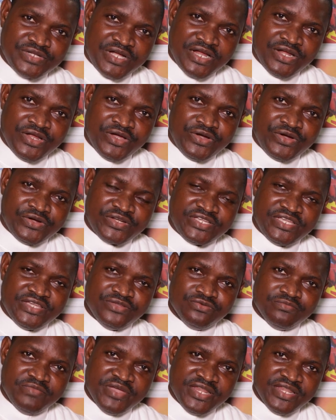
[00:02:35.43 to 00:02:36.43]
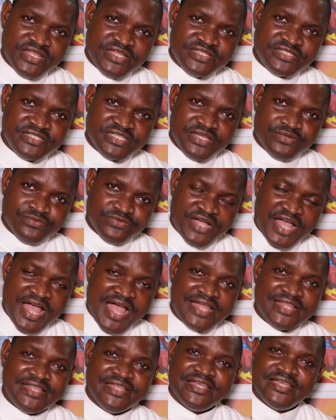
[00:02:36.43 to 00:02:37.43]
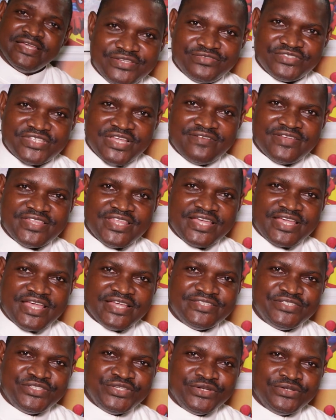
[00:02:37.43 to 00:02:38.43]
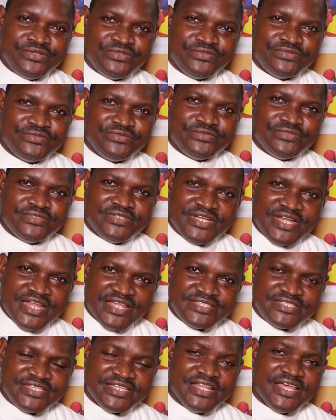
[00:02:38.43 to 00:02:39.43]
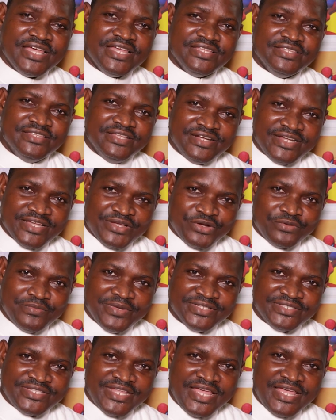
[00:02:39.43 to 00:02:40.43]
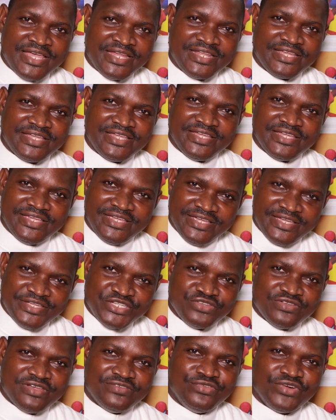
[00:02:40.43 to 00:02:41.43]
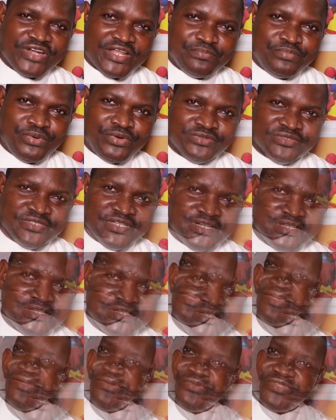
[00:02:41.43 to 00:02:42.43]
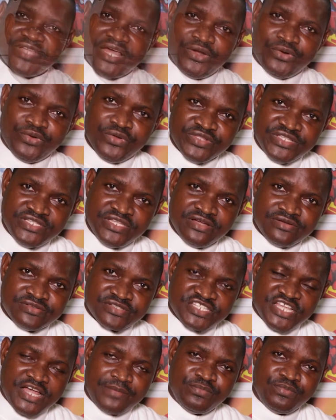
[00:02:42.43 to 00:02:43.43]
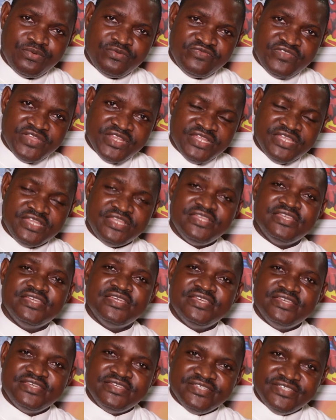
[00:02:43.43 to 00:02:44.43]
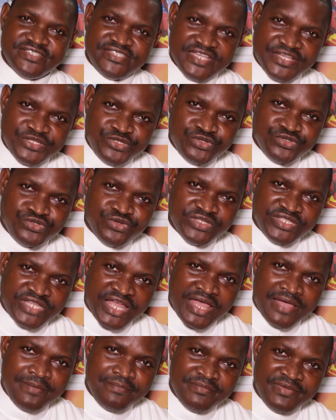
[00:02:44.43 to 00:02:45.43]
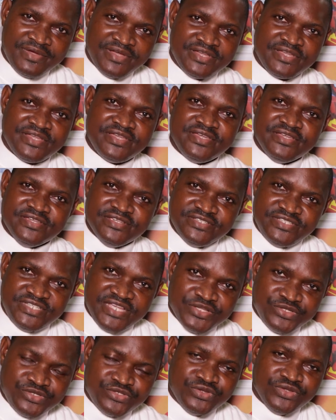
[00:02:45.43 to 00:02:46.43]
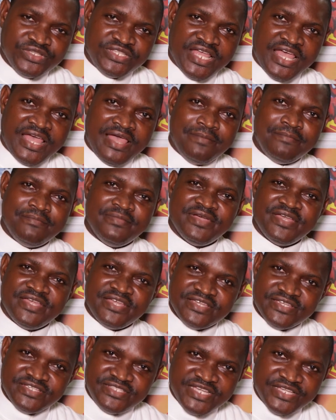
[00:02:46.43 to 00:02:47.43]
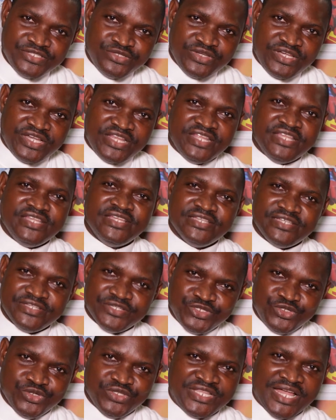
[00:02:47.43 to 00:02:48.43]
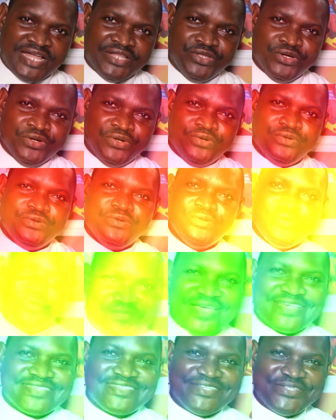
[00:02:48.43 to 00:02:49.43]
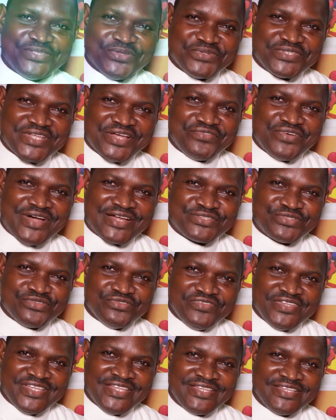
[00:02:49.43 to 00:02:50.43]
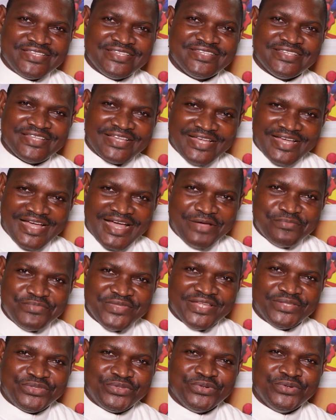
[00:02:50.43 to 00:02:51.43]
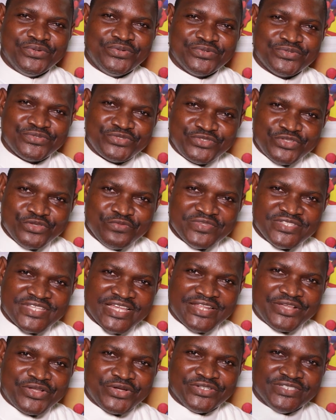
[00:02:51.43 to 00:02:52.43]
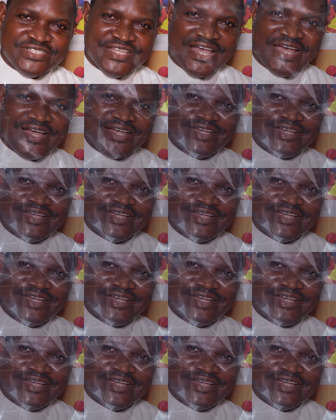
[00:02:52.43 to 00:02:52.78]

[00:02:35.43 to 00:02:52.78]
Alors qu'il nous bénisse et nous garde. Si vous avez des questions, laissez-les dans les commentaires et je vais vous répondre. Nous allons le dire ensemble pour finir. Jésus, je t'aime. Jésus, je t'aime. Jésus-Christ, je t'adore. Merci de nous avoir suivis. À bientôt sur Miséricordia.